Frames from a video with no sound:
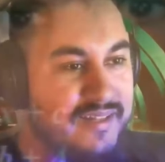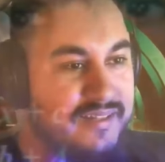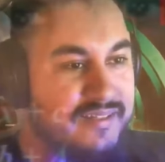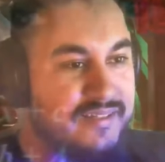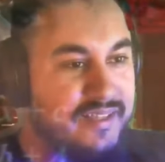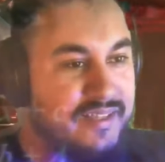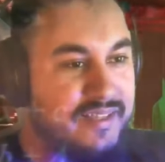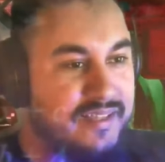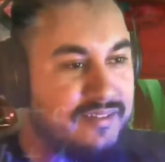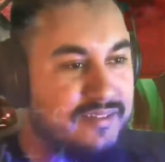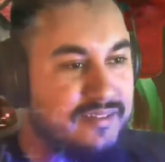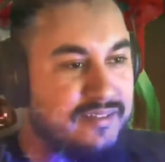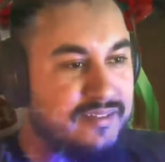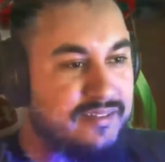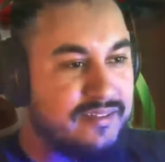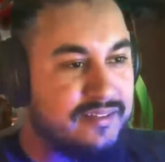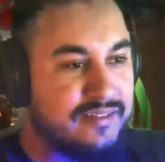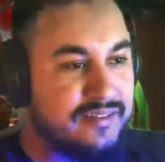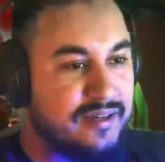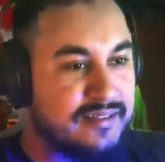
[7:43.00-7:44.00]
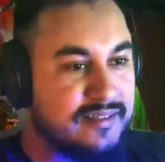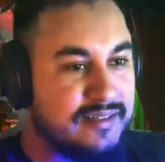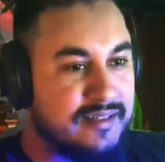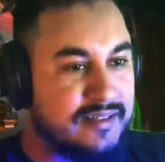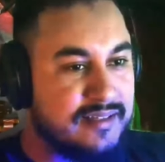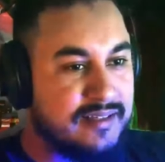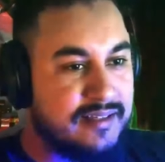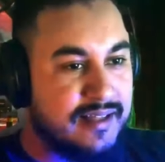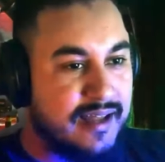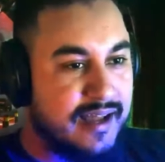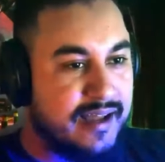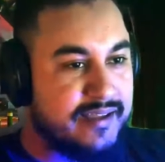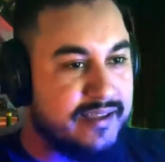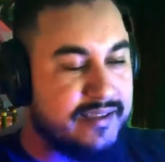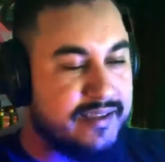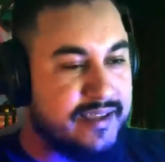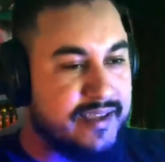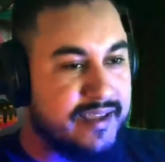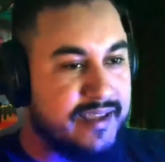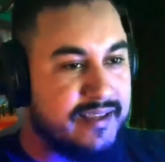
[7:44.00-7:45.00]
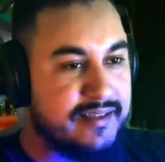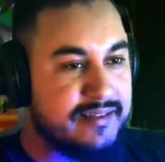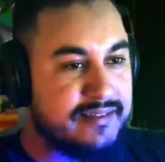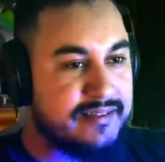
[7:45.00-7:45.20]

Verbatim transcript: ali dentro, rapaziada. Aí